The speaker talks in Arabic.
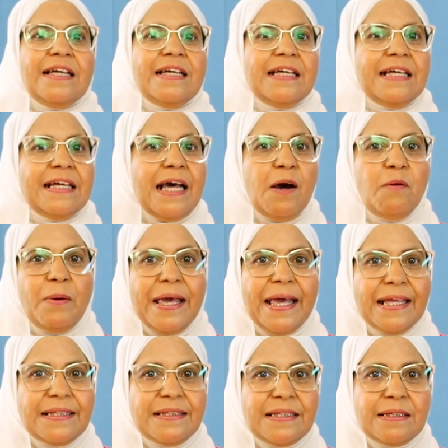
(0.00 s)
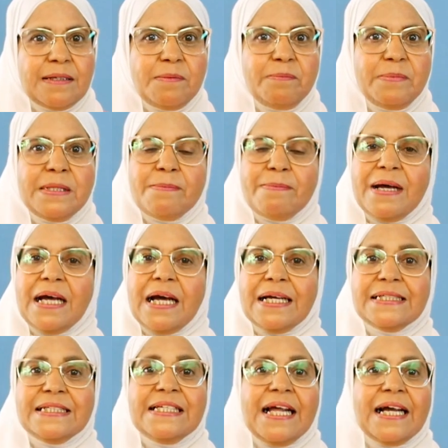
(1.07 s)
آه، أوقات بنبقى
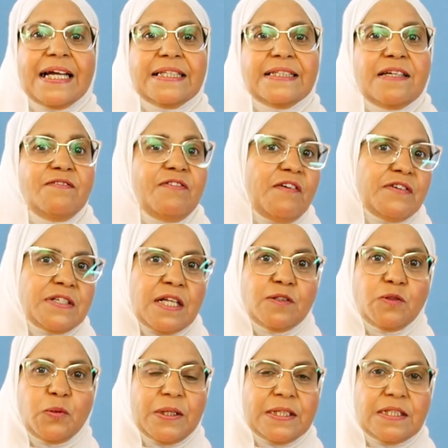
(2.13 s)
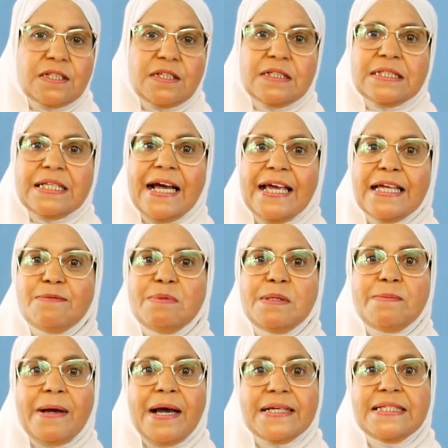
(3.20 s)
عايزين حاجات تنفع في ساندويتش ساعات
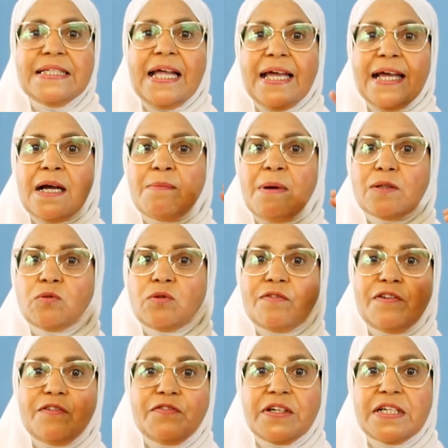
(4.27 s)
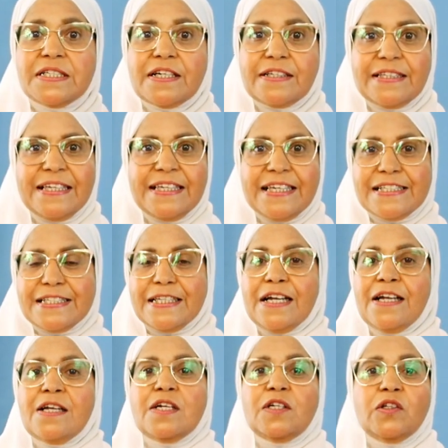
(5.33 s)
بنبقى عايزين حاجه محطوطه في الفريزر تنجزنا
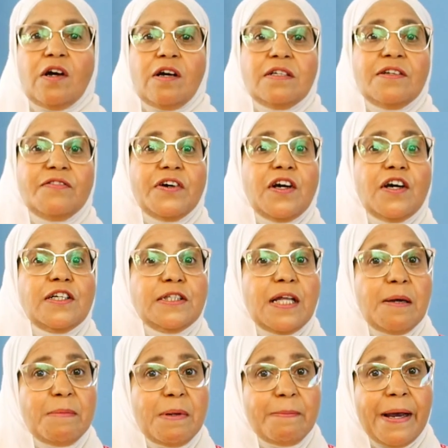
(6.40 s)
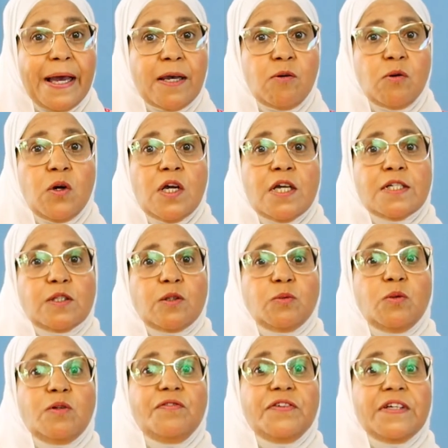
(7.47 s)
النهارده فكرت اعمل معاكم
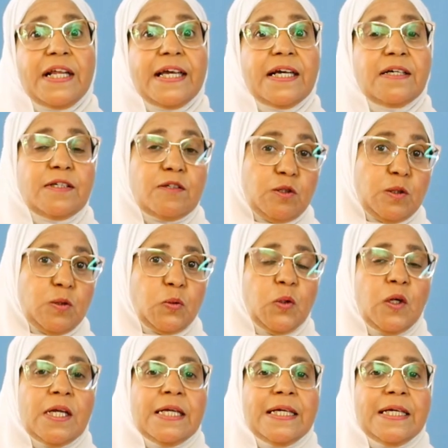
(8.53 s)
صدور فراخ روستو